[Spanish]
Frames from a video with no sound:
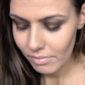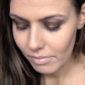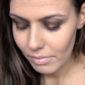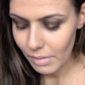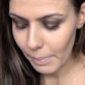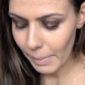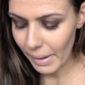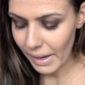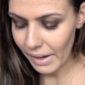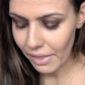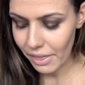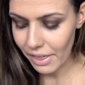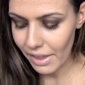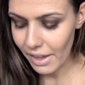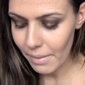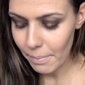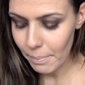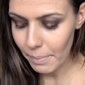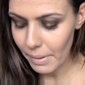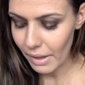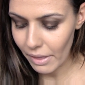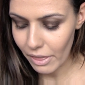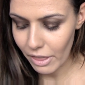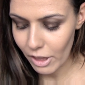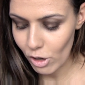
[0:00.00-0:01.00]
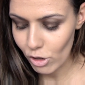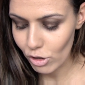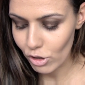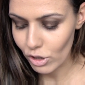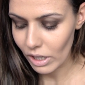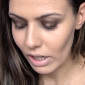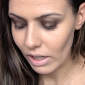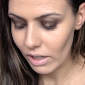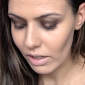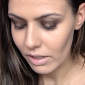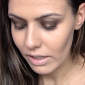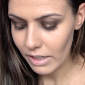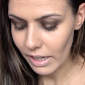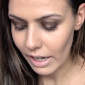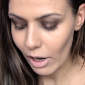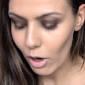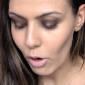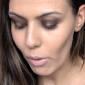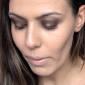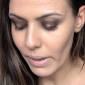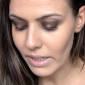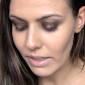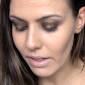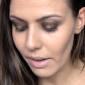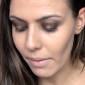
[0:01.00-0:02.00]
me parece preciosa y ahora
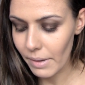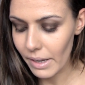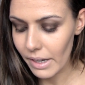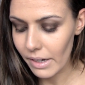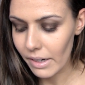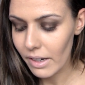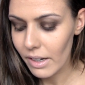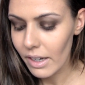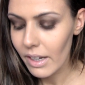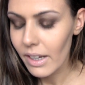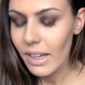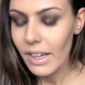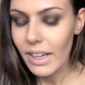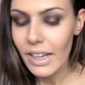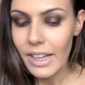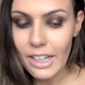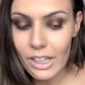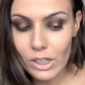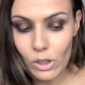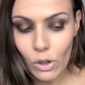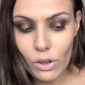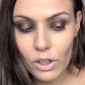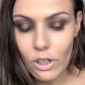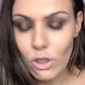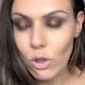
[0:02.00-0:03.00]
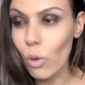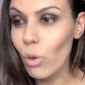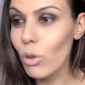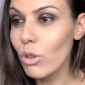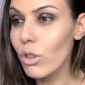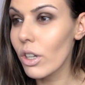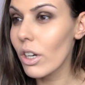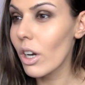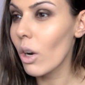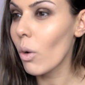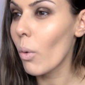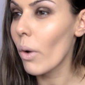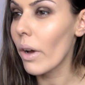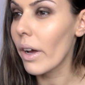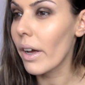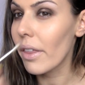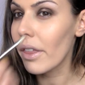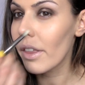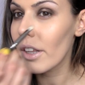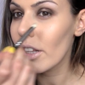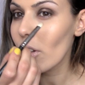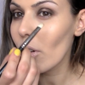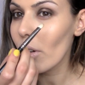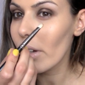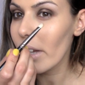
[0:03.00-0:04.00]
lo vais a ver. Entonces justo en el
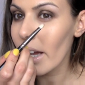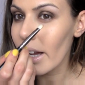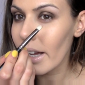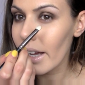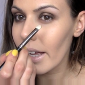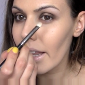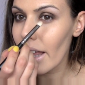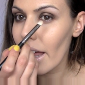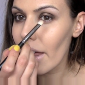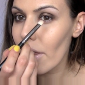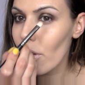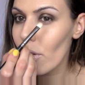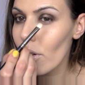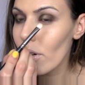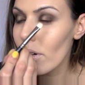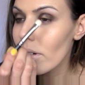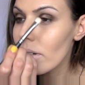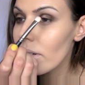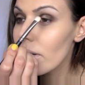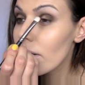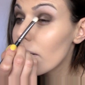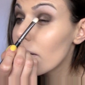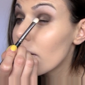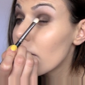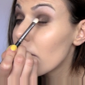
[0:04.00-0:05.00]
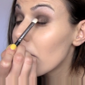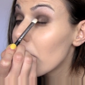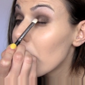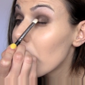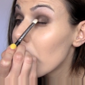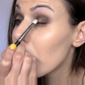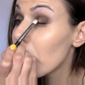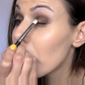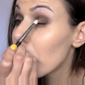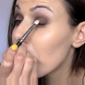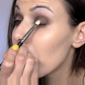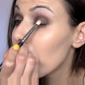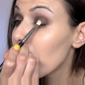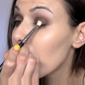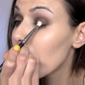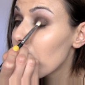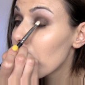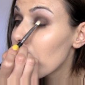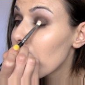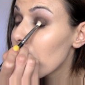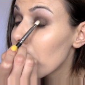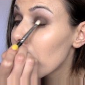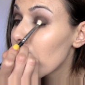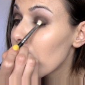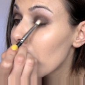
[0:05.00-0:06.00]
huequecito que ha quedado
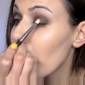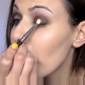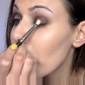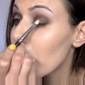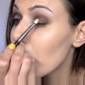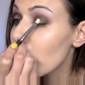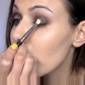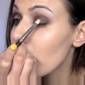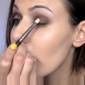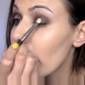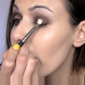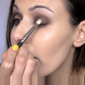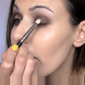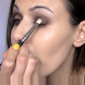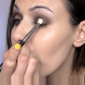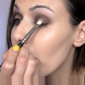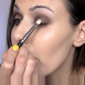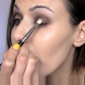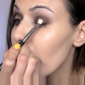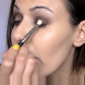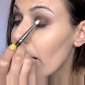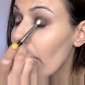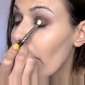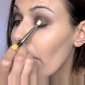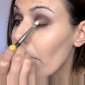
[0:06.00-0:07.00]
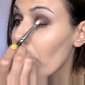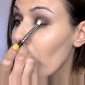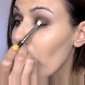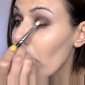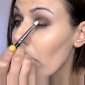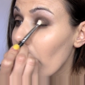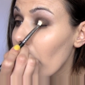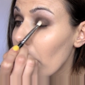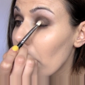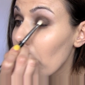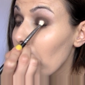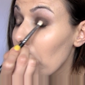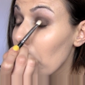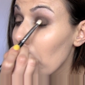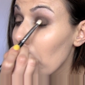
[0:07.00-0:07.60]
vamos a ir aplicándola.